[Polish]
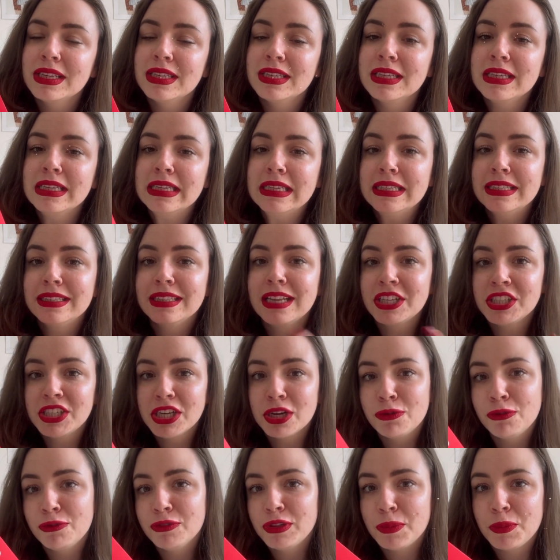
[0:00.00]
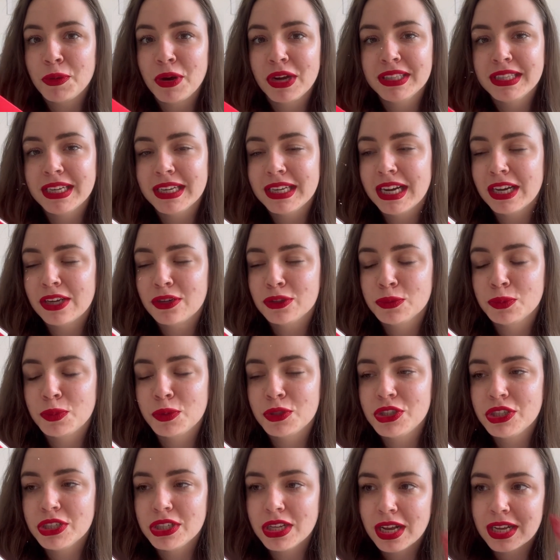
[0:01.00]
e, nasza główna bohaterka
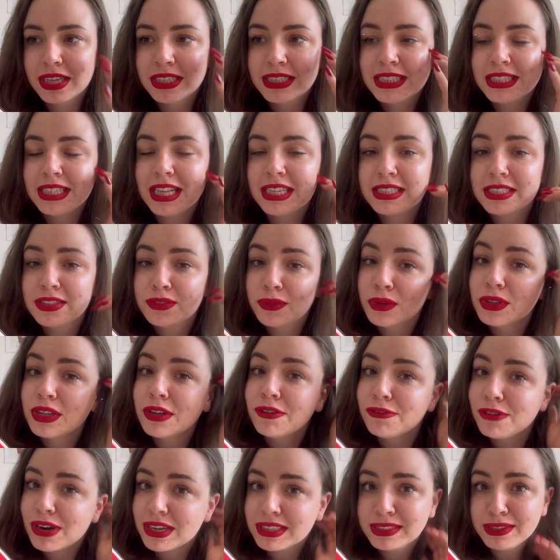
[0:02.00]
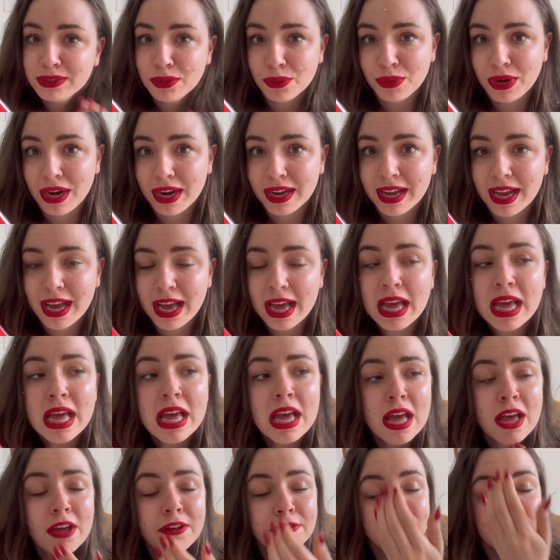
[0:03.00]
rozpoczyna śledztwo na własną rękę.
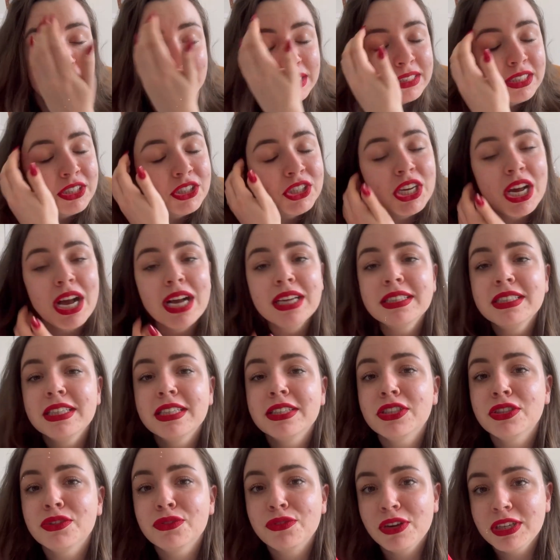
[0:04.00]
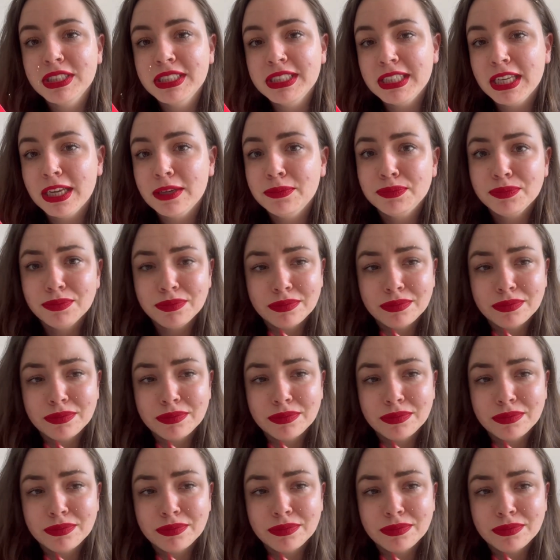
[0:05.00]
W międzyczasie też właśnie